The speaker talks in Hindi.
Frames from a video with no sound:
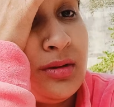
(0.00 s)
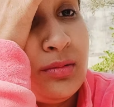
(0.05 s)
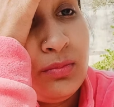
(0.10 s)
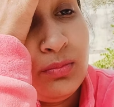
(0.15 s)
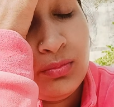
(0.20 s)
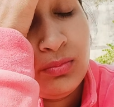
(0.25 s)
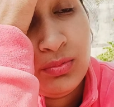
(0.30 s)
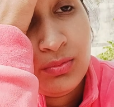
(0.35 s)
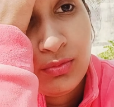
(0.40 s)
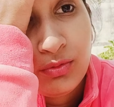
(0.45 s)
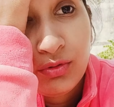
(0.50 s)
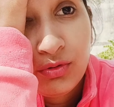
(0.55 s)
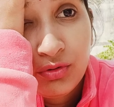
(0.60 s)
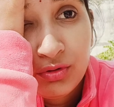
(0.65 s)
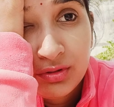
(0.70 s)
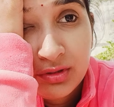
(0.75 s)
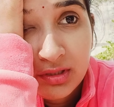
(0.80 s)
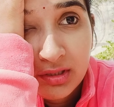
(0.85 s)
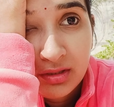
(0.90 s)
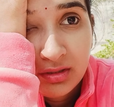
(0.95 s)
गई
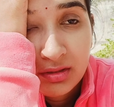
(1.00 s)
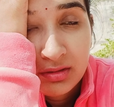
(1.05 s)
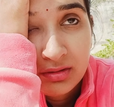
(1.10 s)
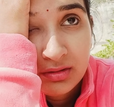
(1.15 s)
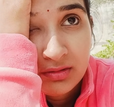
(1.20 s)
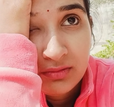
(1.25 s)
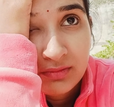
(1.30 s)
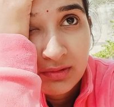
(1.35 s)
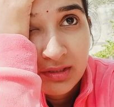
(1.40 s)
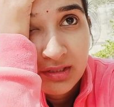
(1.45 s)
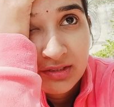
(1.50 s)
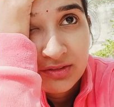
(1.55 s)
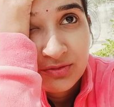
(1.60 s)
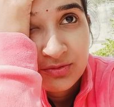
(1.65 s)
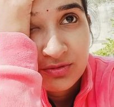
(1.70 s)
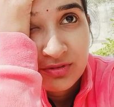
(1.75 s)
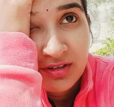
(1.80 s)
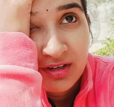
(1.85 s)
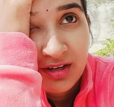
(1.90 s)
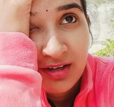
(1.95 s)
बहुत ही गंदी वाले
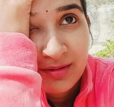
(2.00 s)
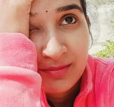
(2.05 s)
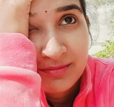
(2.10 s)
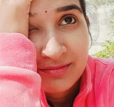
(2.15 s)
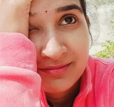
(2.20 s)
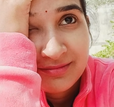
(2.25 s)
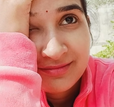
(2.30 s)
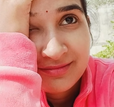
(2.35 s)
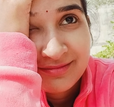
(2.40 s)
जुकाम